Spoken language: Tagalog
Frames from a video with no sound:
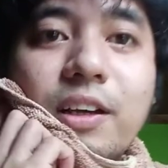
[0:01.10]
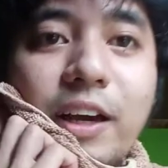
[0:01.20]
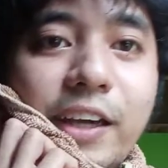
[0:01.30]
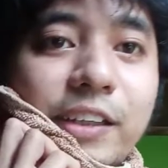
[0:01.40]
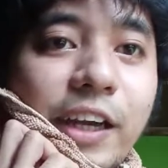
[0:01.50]

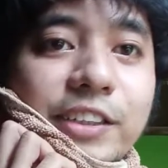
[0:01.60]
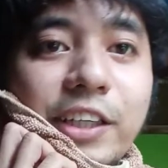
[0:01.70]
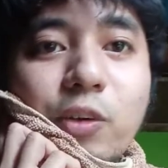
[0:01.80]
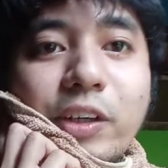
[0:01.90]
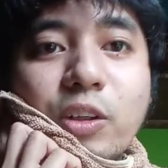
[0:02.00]
Hi guys,
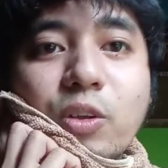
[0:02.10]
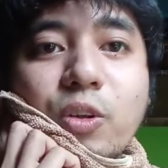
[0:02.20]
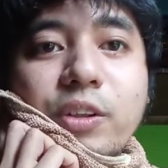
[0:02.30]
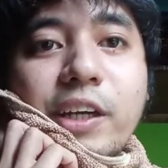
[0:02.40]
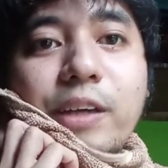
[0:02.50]
kayo ay
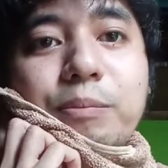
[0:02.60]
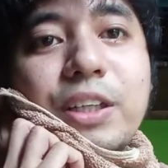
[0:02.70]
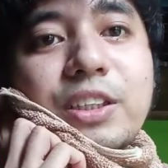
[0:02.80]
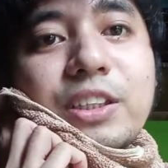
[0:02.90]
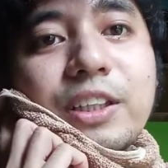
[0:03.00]
nanonood kay
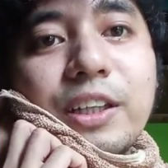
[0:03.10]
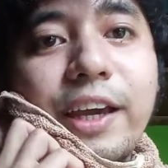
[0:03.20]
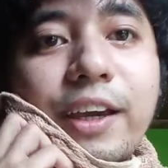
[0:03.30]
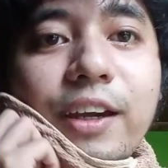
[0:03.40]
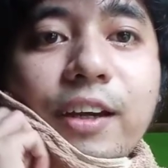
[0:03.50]
Miss
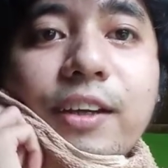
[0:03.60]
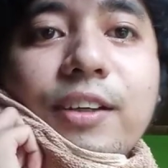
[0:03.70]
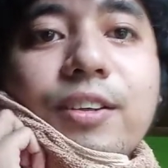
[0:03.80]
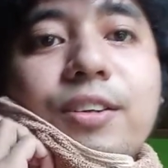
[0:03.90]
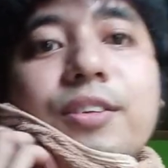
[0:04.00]
Claire.
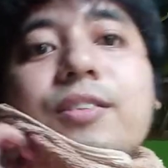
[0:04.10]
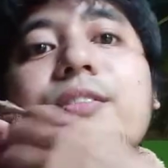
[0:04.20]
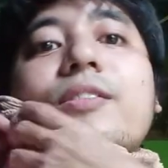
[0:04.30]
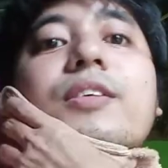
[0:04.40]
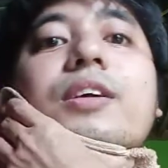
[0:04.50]

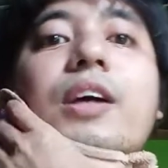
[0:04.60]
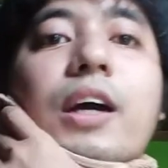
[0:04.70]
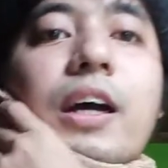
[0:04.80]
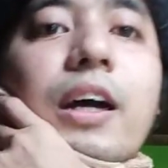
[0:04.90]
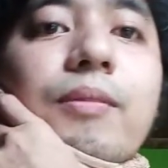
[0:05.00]

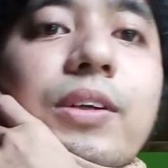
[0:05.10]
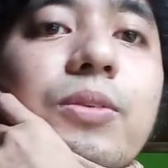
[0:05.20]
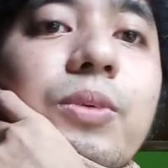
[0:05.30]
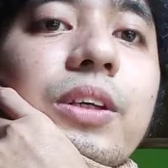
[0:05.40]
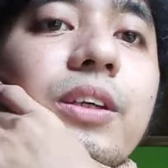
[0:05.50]
Um,
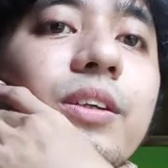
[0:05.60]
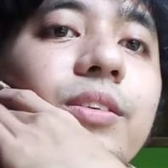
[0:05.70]
ano eh.